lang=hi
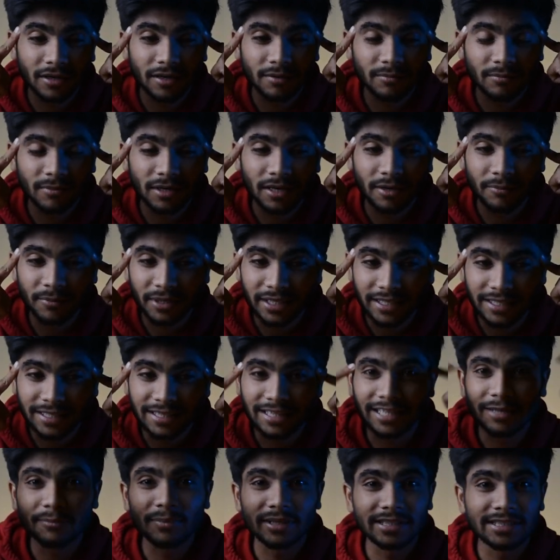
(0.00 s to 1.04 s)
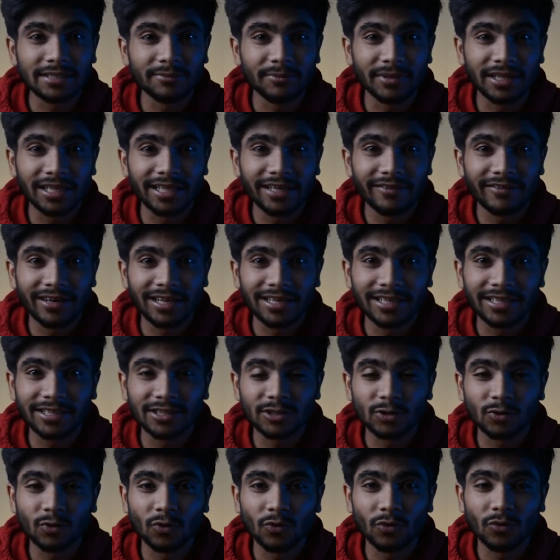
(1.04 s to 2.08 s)
अब हमें इतने पैसे मिलने वाले हैं
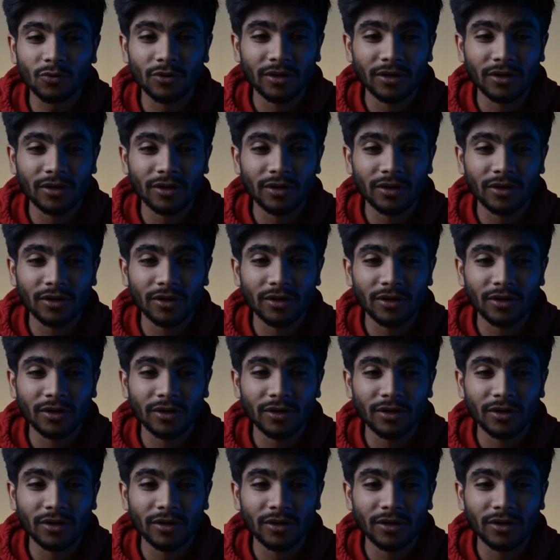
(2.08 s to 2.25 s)
सो